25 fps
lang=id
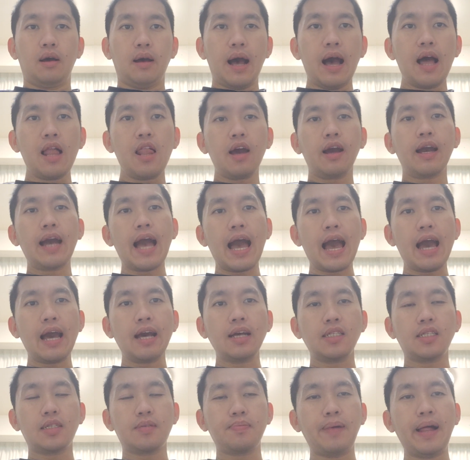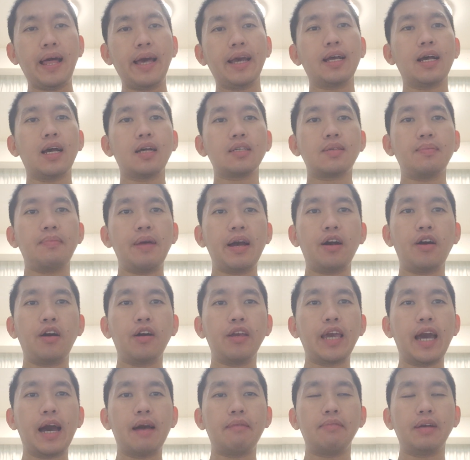Halo guys, baik guys teman
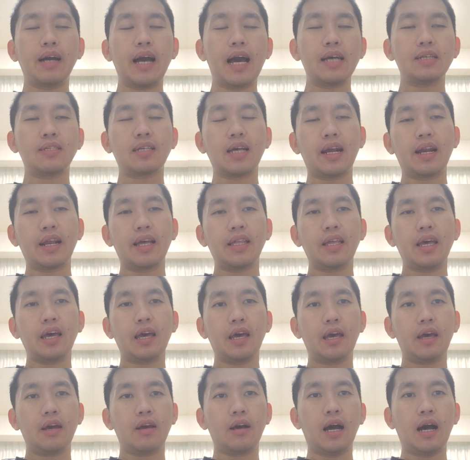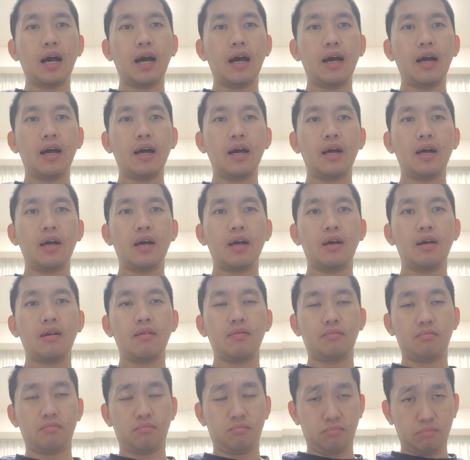Kojam Guys, hari ini uh, eh,
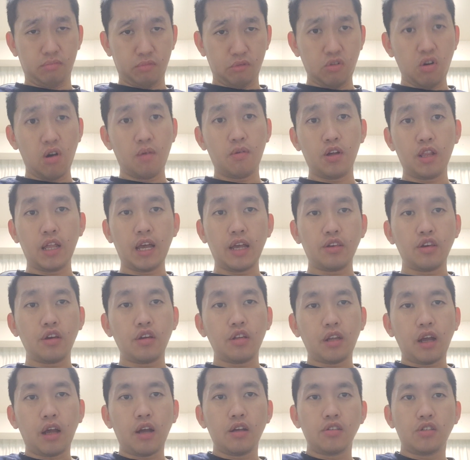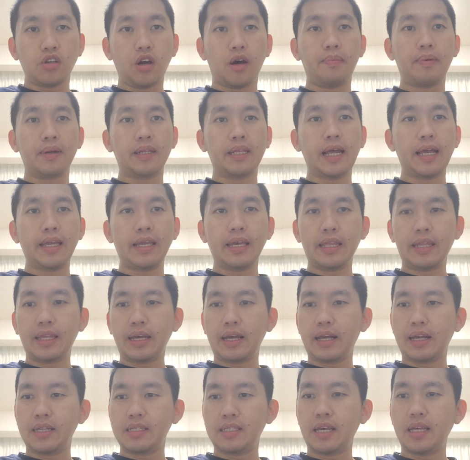gue mau lanjut eh, jawab pertanyaan
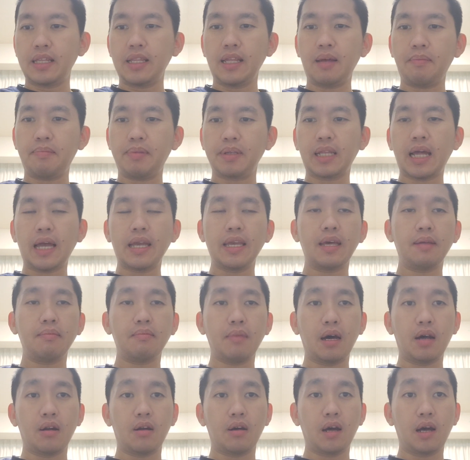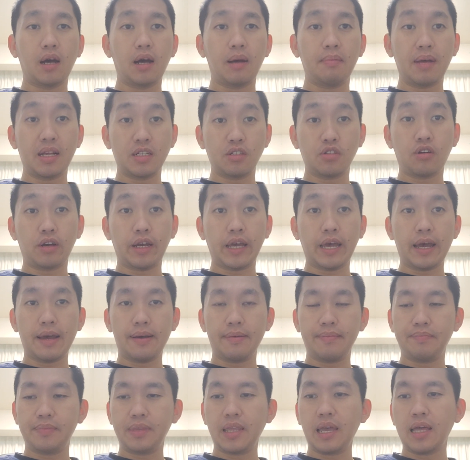nih ya, guys Ini pertanyaan uh, masuk
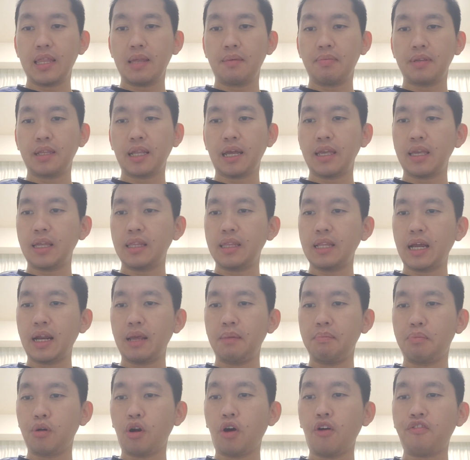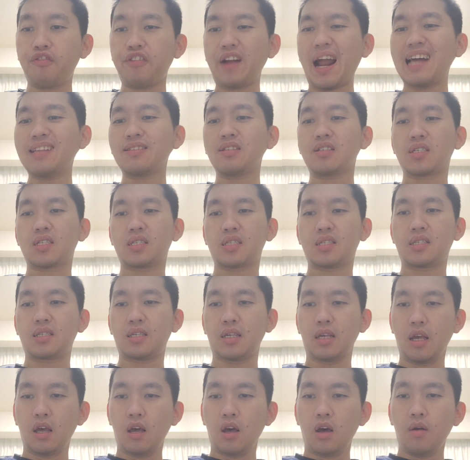ya Ini ada pertanyaan dari Bro
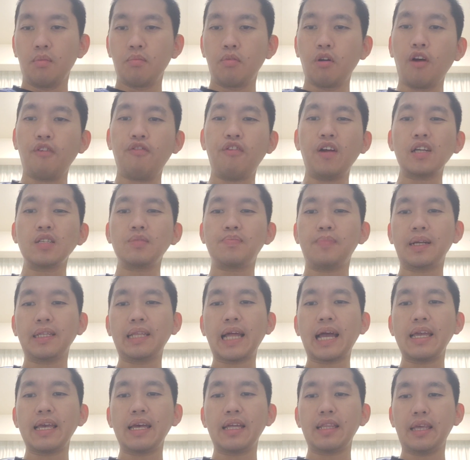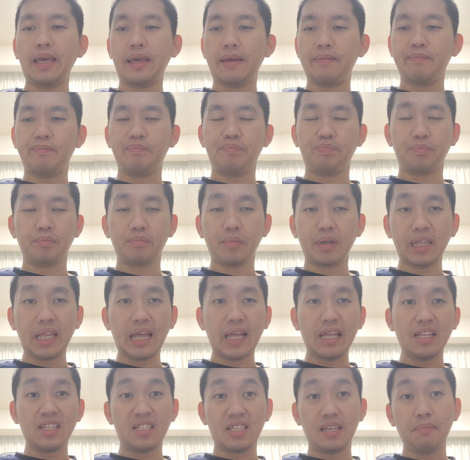France Bro France bertanya nih
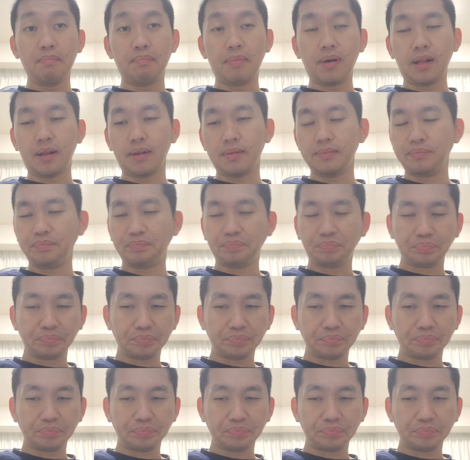Pertanyaan simple